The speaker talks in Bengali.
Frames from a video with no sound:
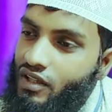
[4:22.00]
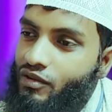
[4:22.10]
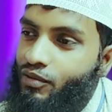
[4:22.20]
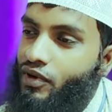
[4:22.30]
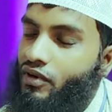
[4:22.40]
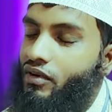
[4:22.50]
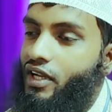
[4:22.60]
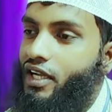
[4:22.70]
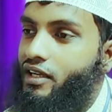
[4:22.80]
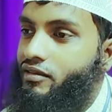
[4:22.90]
তো ফোন
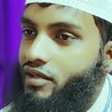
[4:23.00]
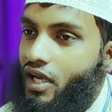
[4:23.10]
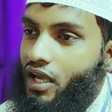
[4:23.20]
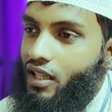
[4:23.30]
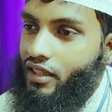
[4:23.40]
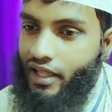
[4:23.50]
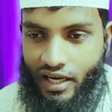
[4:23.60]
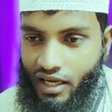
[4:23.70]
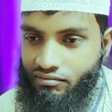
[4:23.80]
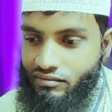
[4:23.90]
করে
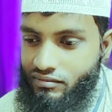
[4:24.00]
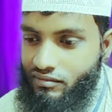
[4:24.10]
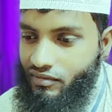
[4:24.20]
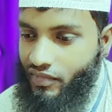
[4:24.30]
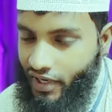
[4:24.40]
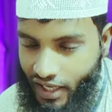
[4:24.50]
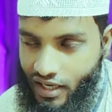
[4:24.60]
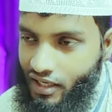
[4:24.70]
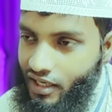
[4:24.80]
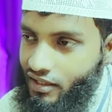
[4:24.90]
দেখলাম
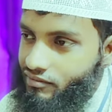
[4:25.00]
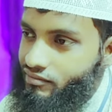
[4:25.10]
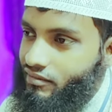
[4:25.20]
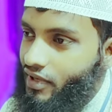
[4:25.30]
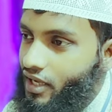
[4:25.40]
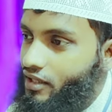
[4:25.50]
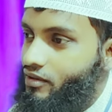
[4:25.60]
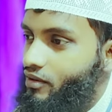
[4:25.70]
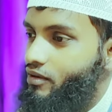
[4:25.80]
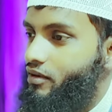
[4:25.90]
ডাকলেন কিন্তু
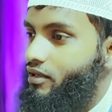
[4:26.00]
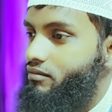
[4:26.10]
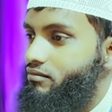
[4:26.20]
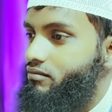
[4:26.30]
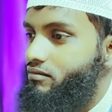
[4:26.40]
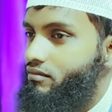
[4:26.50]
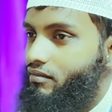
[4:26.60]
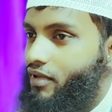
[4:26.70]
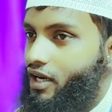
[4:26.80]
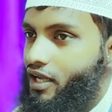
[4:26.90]
তখন
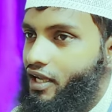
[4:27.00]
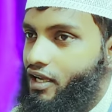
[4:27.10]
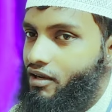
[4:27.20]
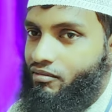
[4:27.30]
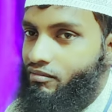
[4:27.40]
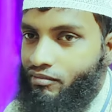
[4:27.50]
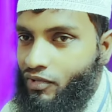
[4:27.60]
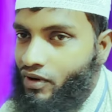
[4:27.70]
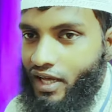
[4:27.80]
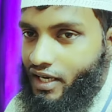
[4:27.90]
মানে
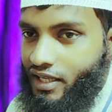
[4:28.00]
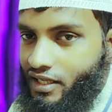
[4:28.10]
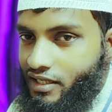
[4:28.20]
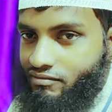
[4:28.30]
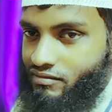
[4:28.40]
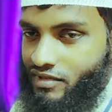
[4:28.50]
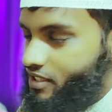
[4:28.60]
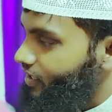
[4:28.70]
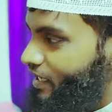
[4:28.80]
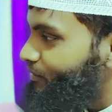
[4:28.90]
মন আর কি
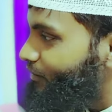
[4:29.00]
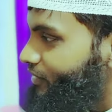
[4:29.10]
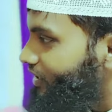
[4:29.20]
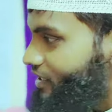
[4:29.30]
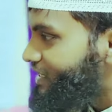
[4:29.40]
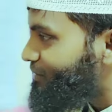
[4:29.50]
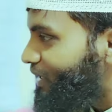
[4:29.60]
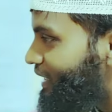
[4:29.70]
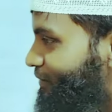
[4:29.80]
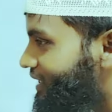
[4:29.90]
স্থায়ীভাবে নিয়ে আসতে
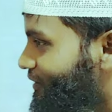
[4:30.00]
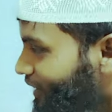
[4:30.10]
পারলাম না যে